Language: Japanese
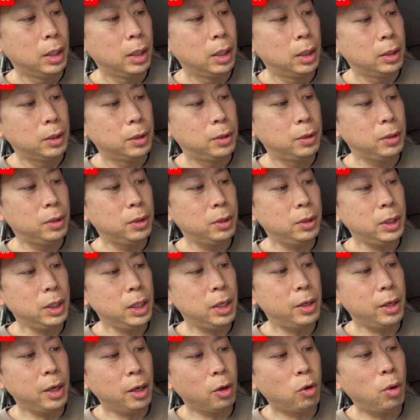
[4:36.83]
硯
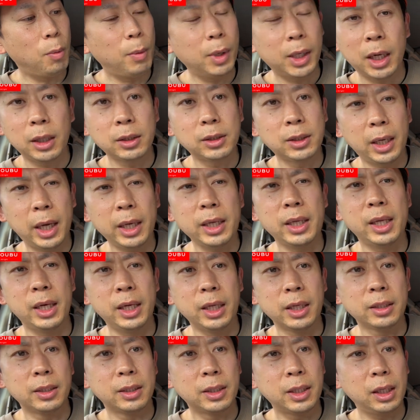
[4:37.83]
ではね、細かく書いてな
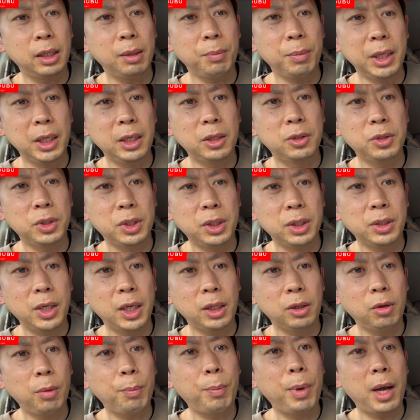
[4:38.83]
いんです。ただ
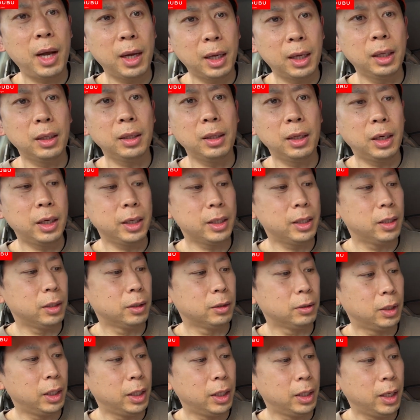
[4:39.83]
ビッグシルエットパーカーって書いてある
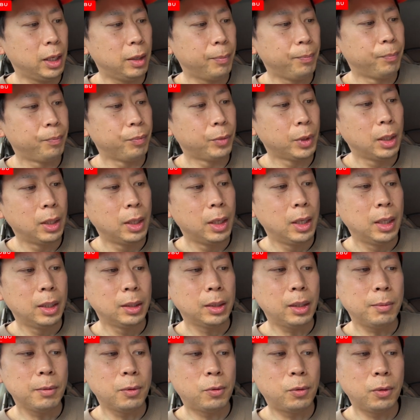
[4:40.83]
ぐらいで。
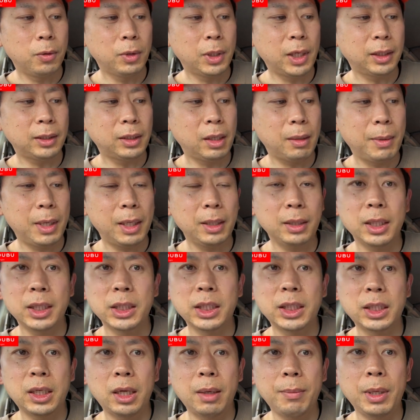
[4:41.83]
多分この型番で
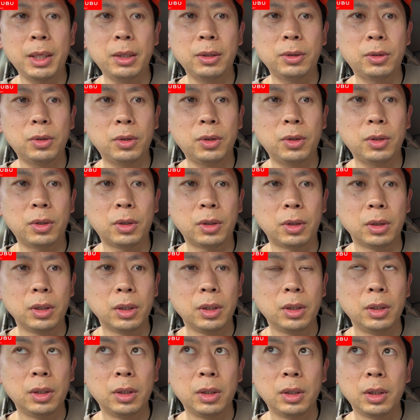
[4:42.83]
調べると、
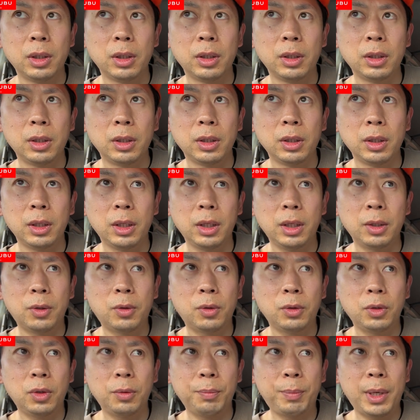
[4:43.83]
えー、
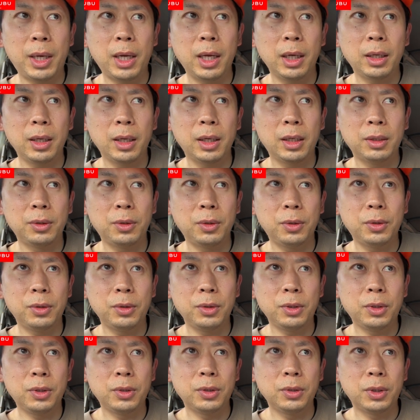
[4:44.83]
このパーカーがど
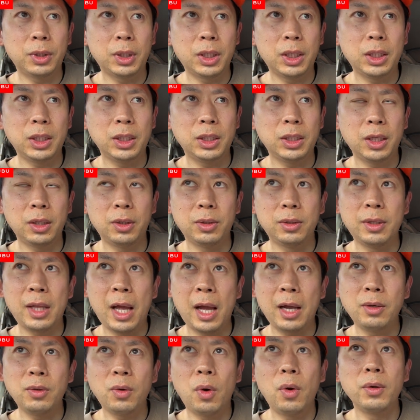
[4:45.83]
ういう生地で
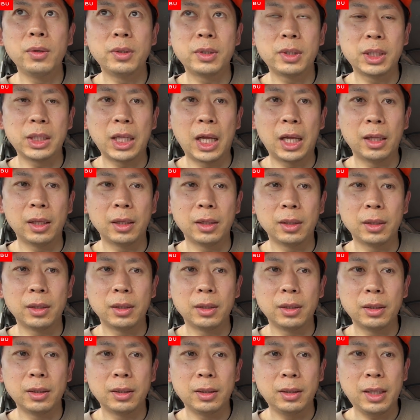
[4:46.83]
何オンスなん、
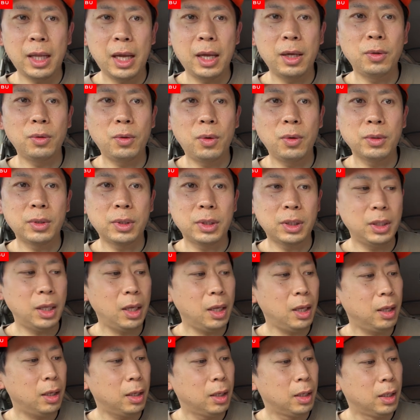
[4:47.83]
何オンス
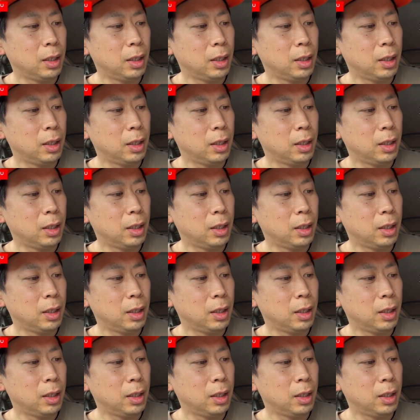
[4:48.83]
で、